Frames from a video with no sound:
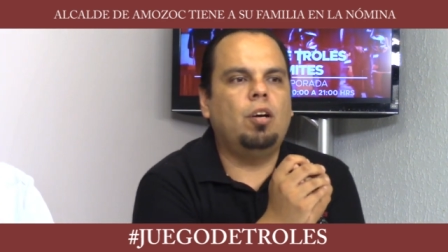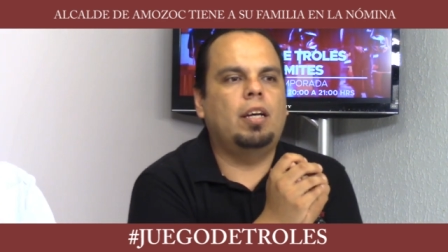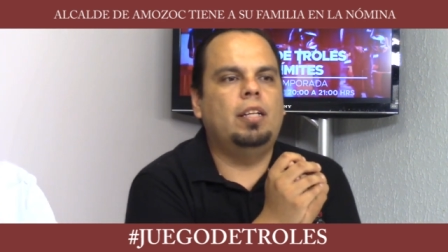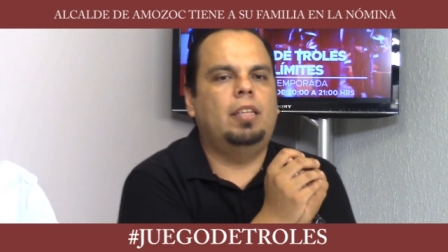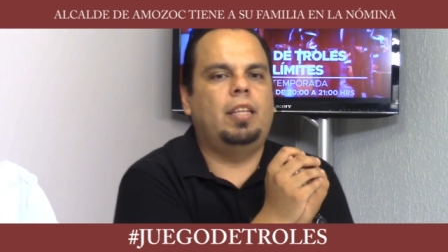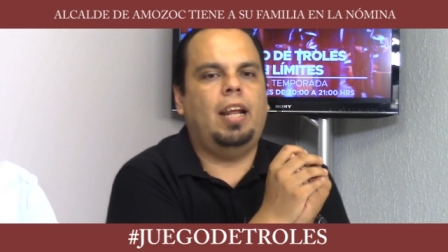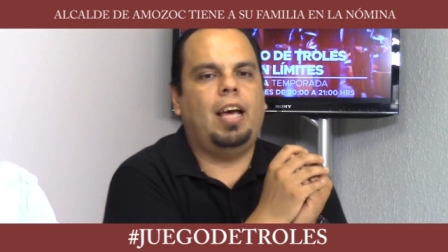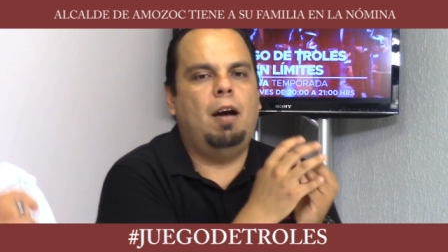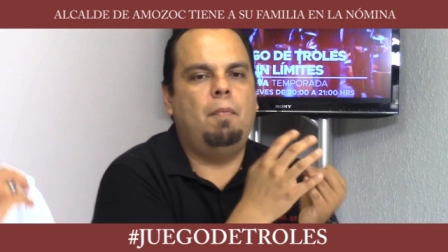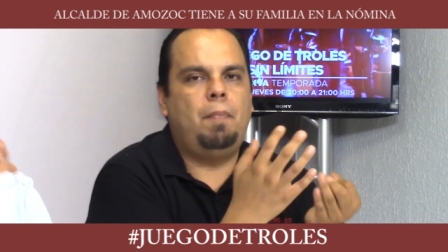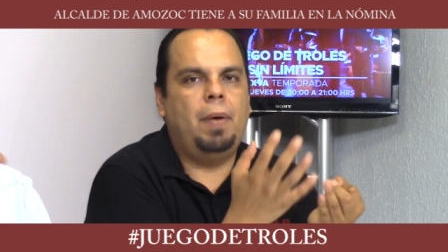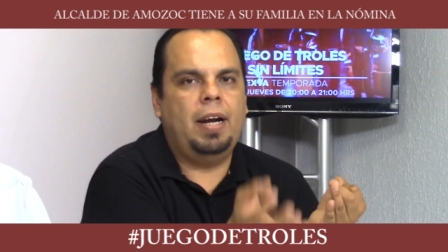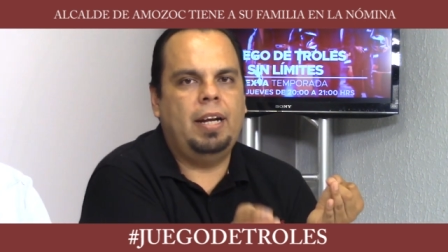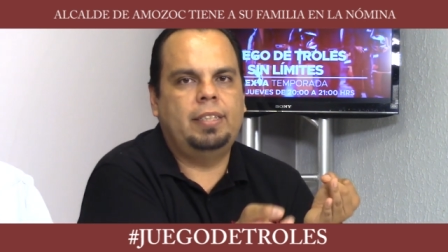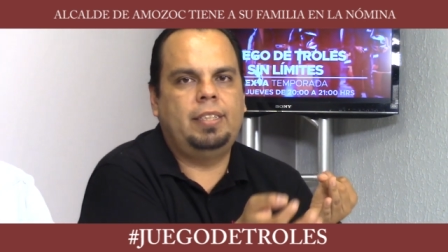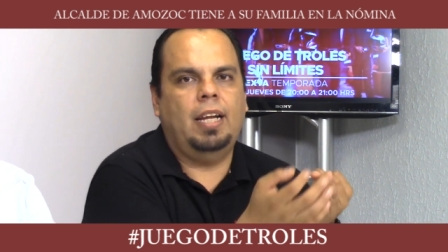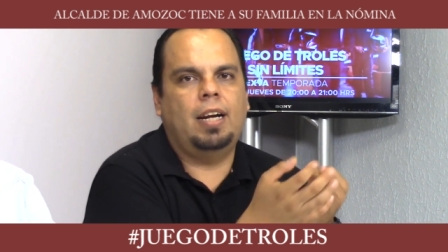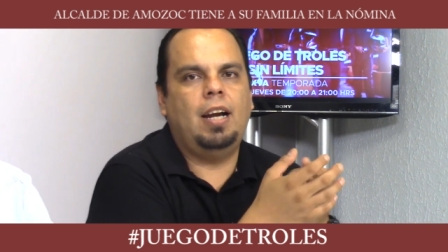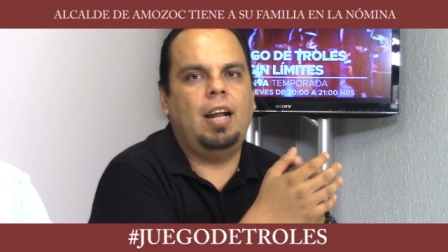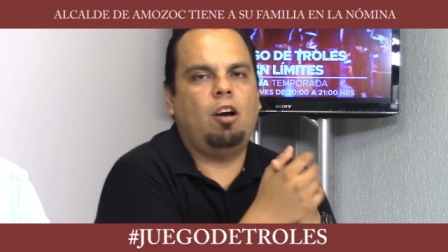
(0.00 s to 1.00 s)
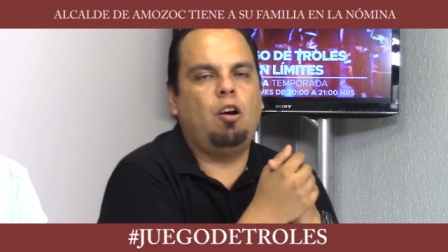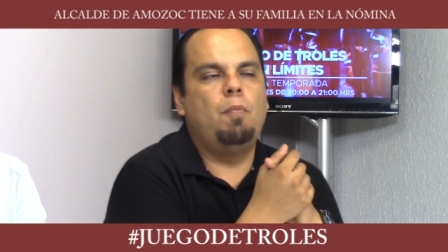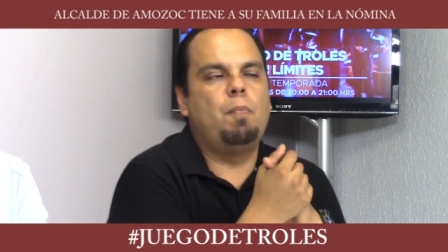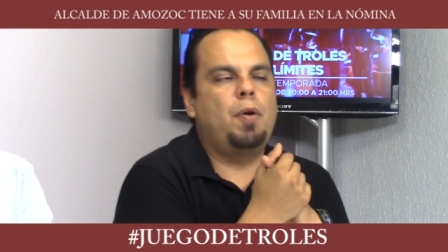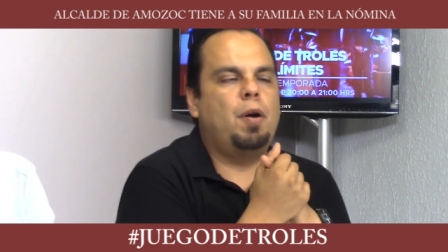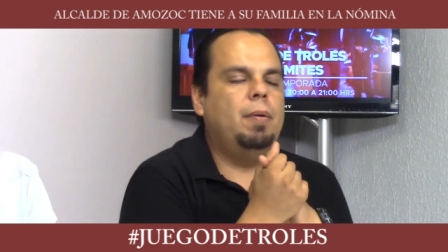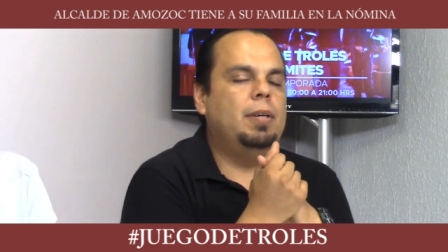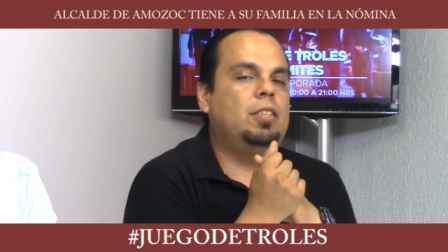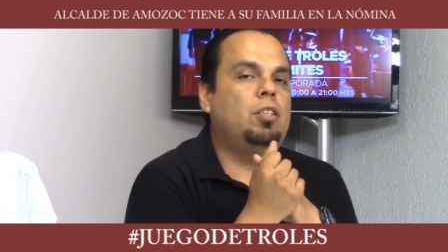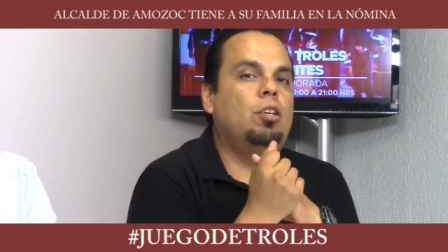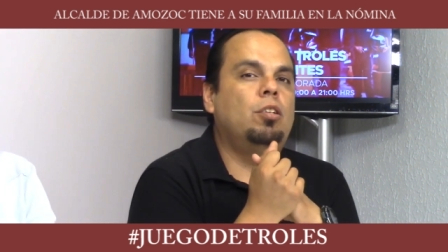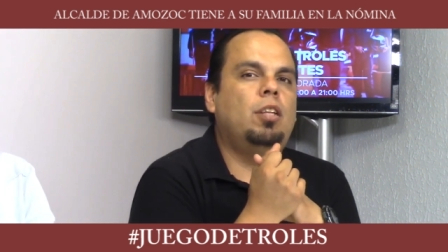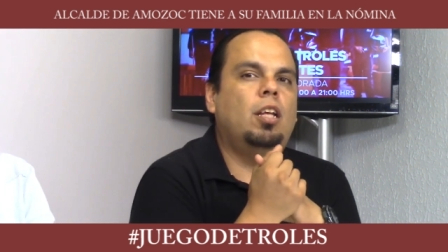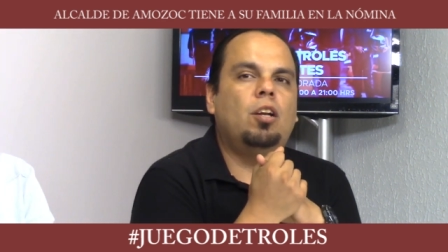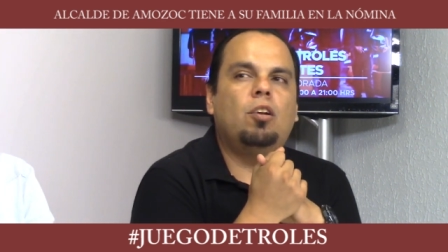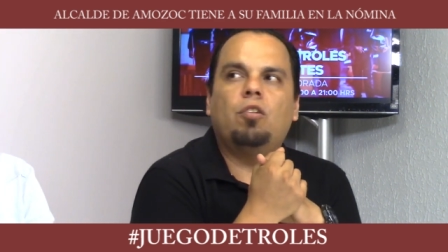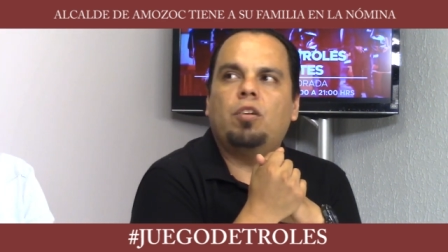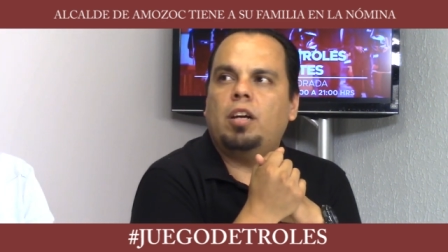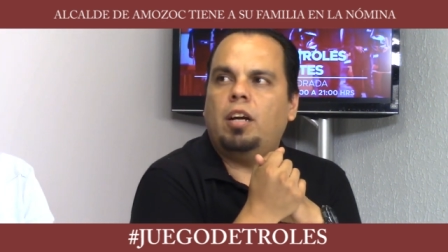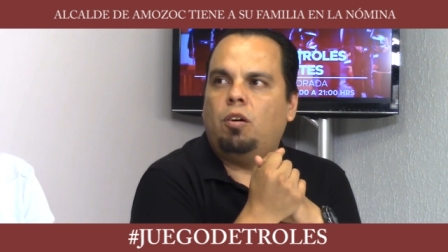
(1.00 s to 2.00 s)
que entregan para hacer la comprobación de
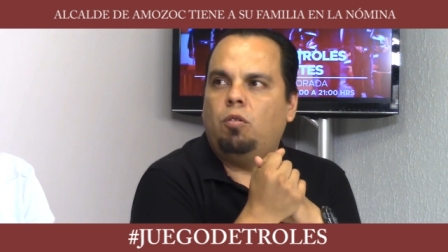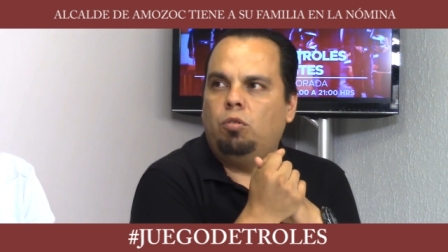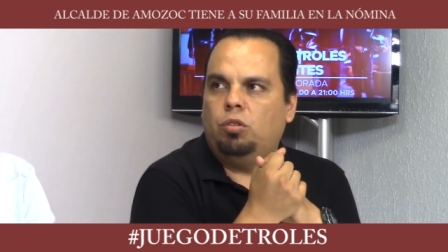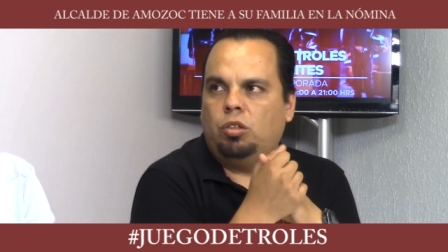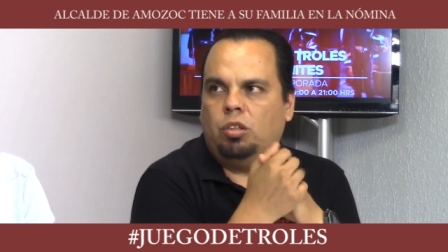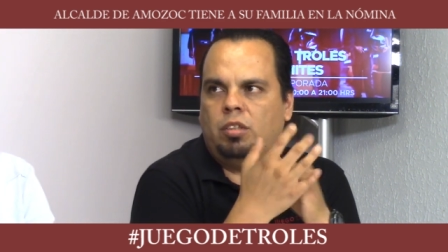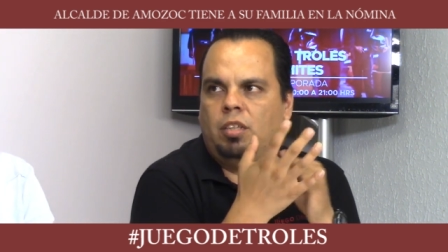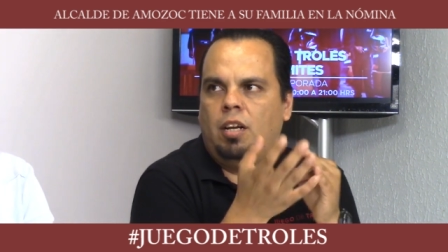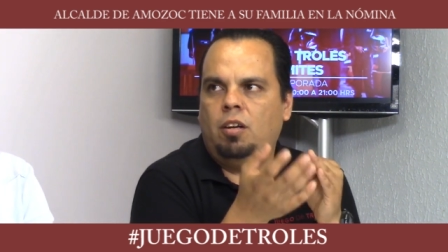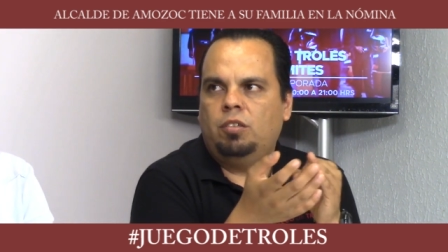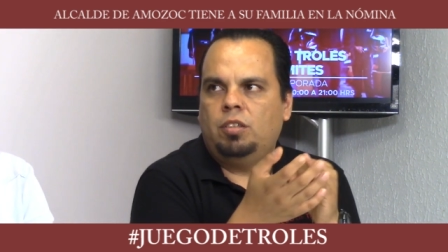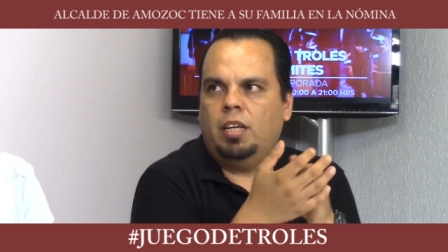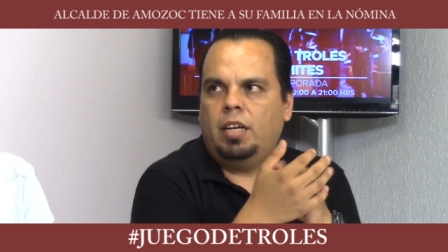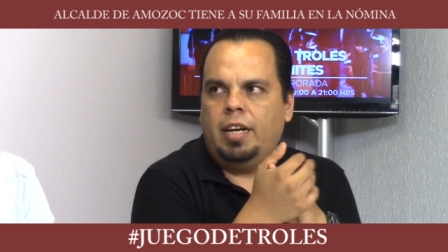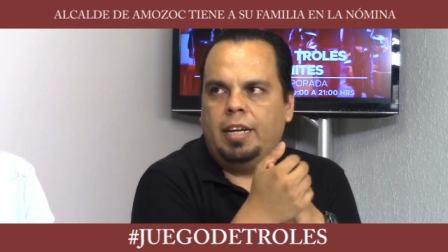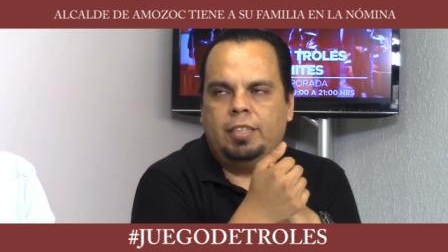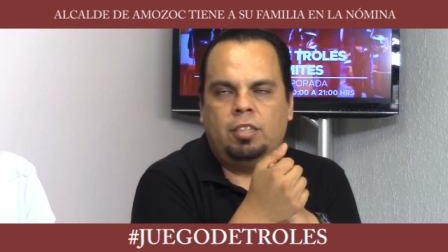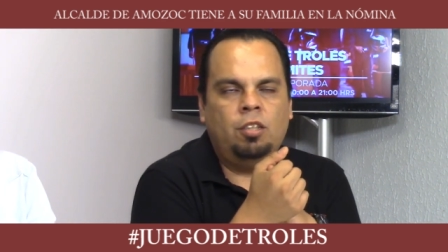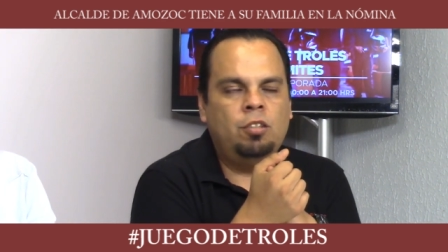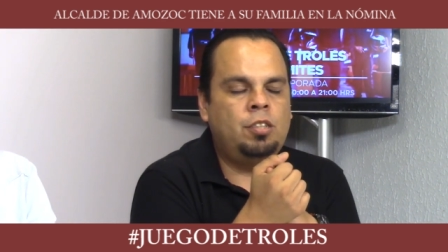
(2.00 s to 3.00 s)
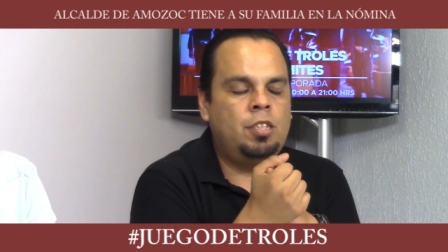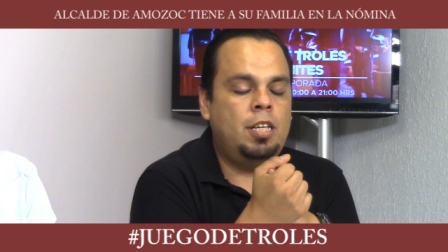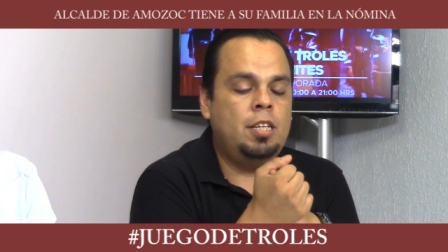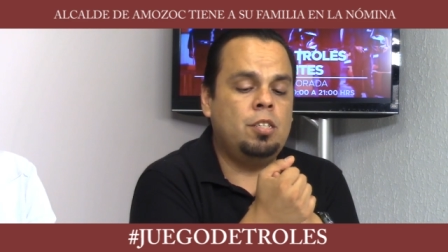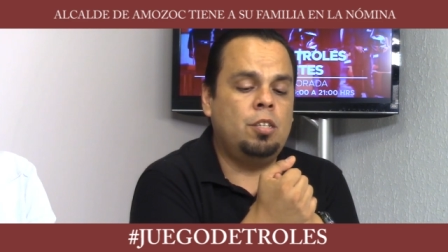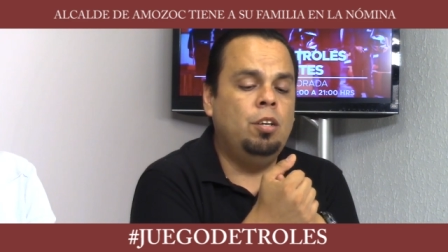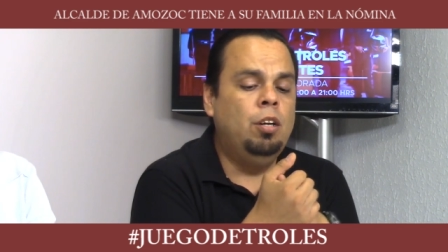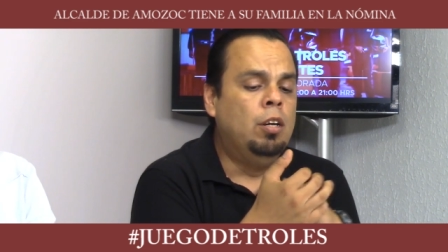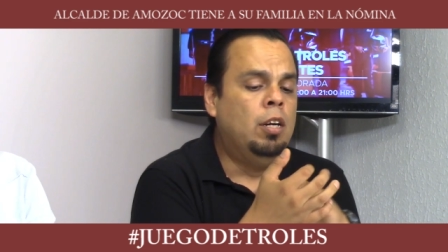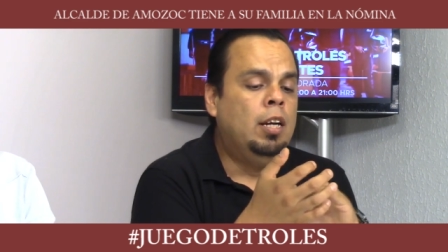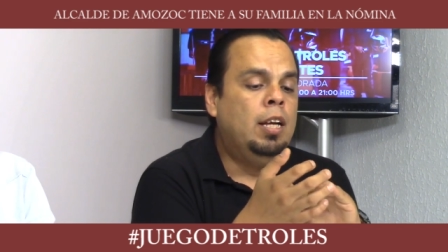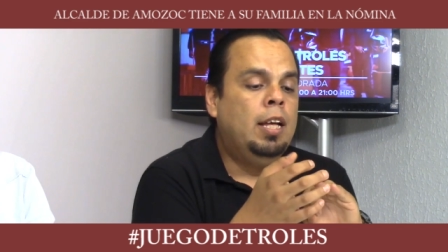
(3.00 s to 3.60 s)
los recursos de los egresos y eso,